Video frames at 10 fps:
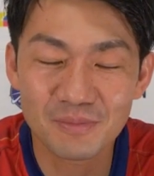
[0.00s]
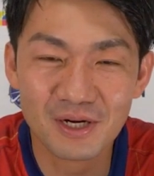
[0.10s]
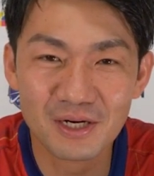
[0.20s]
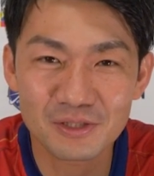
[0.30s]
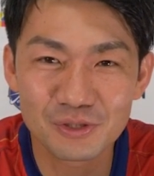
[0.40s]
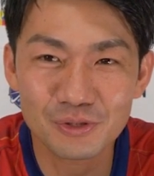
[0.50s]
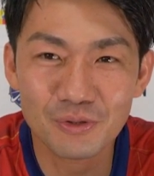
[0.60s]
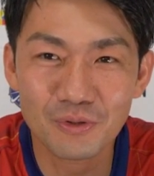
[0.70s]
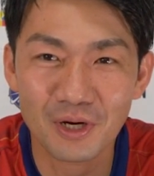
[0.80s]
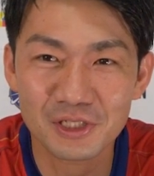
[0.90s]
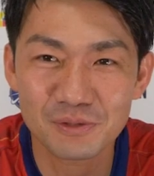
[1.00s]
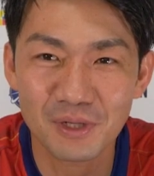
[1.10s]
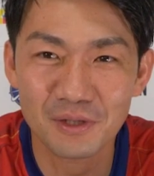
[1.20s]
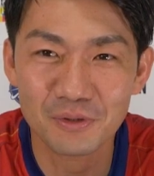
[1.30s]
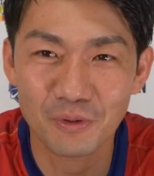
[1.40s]
今から授業始
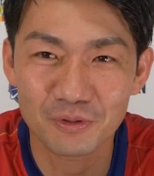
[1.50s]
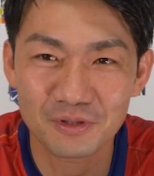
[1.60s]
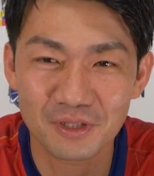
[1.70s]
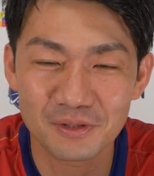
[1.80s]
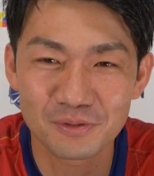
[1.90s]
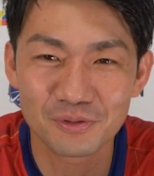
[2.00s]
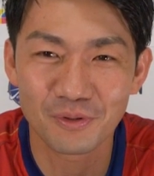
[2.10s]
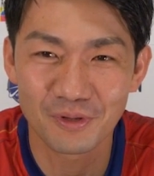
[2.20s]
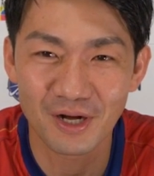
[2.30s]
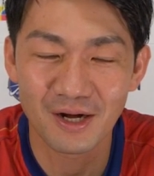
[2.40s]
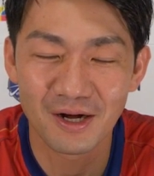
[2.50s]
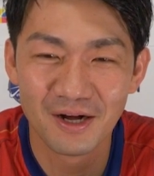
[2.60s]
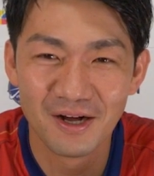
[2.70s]
まるよっていうような